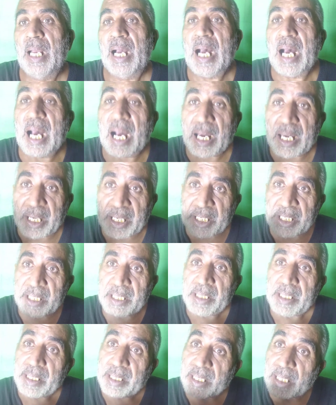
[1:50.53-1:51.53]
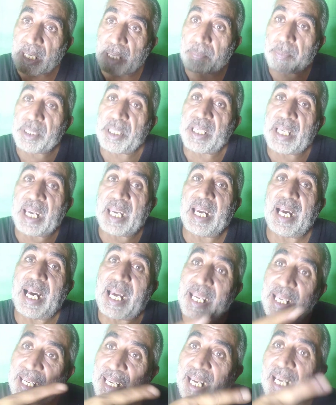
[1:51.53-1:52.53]
आखिरी नबी हैं
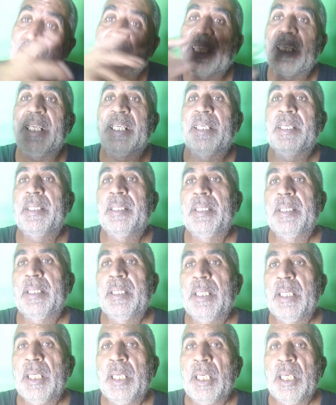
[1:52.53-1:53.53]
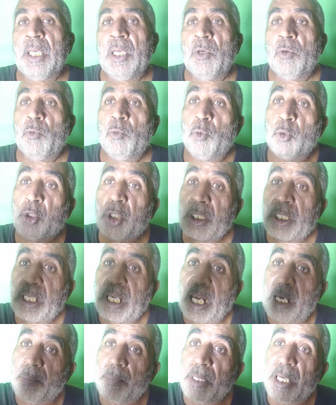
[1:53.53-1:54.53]
अल्लाह के उस
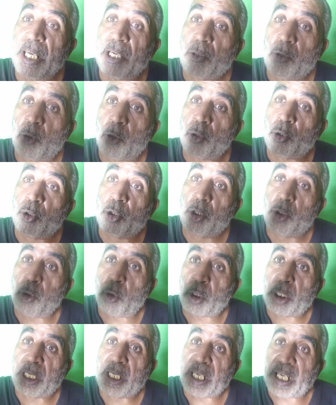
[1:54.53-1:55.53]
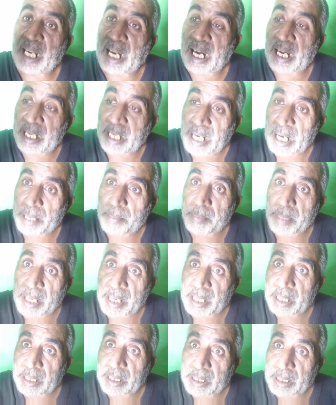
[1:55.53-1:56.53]
कलमे को जो गिराने
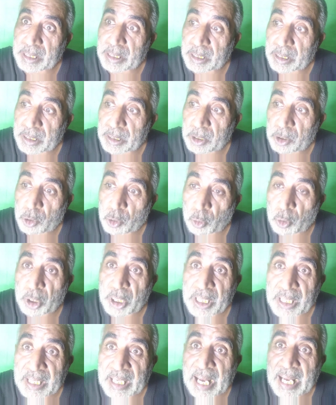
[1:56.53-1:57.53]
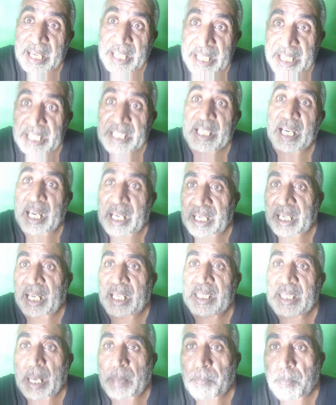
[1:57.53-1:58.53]
में जो निगरानी कर रहा
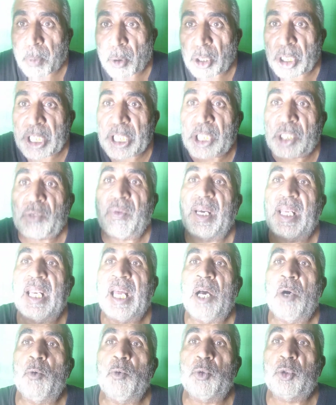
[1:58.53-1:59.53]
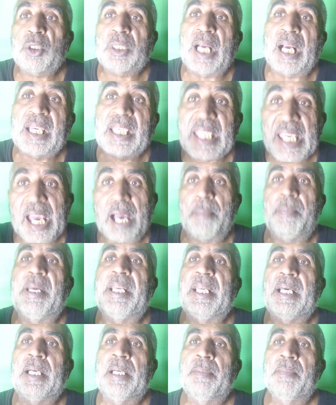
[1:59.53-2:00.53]
था पुलिस वाला उसका क्या
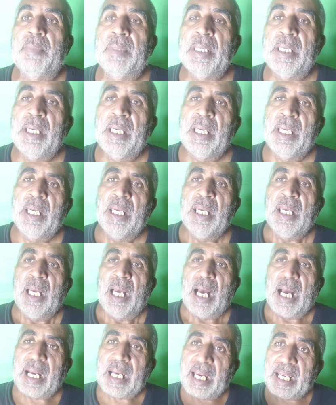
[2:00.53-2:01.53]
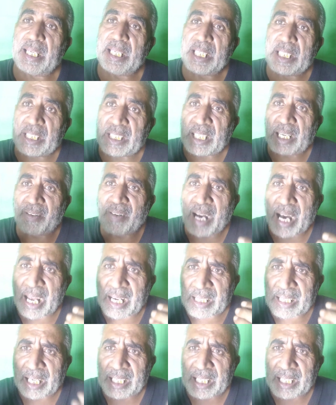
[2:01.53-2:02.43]
बना अगर इस सवाल का